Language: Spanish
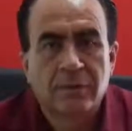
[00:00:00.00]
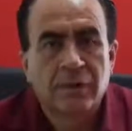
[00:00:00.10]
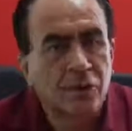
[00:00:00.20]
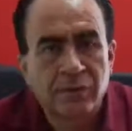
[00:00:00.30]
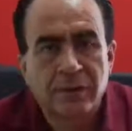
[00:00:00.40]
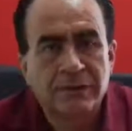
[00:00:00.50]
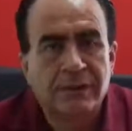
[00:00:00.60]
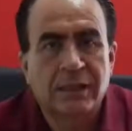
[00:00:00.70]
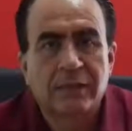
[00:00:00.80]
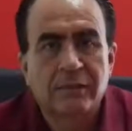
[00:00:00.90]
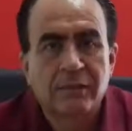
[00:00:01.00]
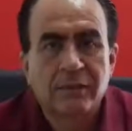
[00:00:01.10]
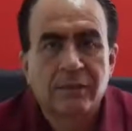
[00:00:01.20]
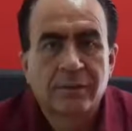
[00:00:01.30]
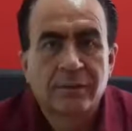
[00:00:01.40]
No dude usted,
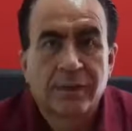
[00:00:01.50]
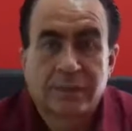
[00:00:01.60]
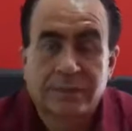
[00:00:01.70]
el